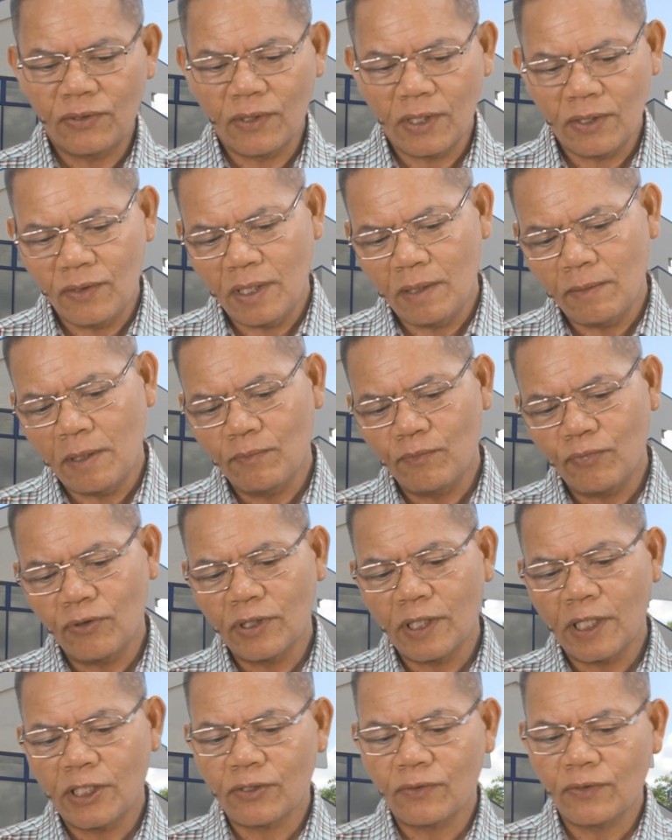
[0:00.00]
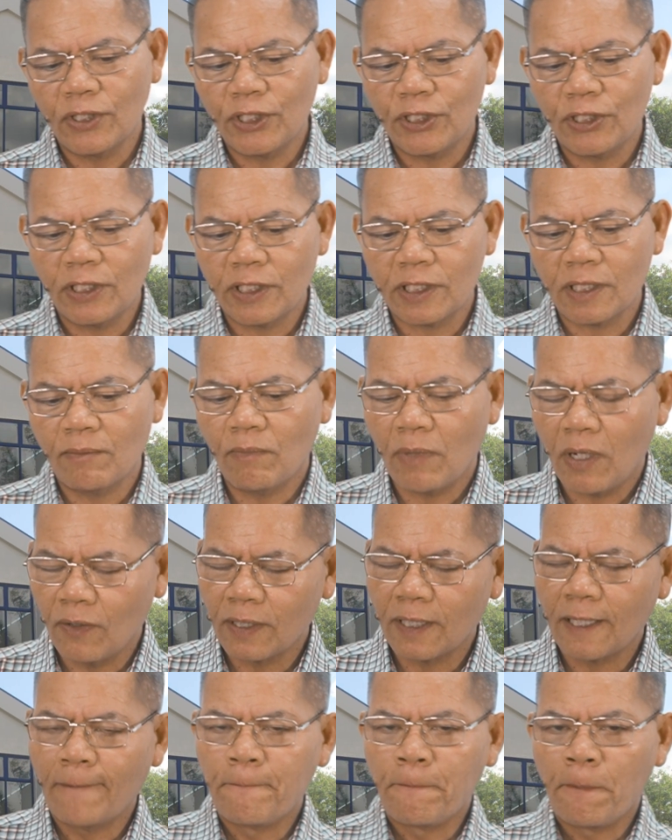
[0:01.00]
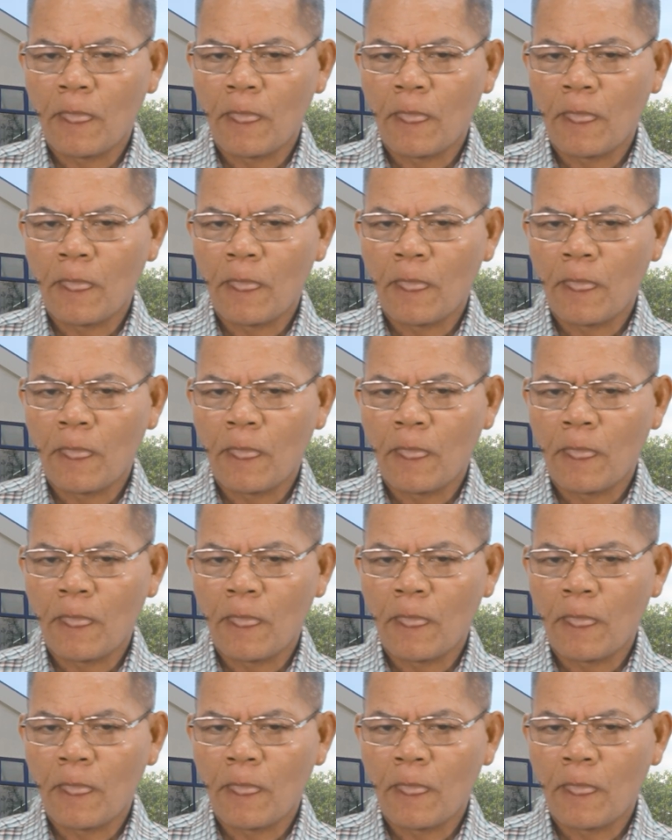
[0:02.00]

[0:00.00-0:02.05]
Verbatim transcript: So, ngayon naman po, nais kong i-share about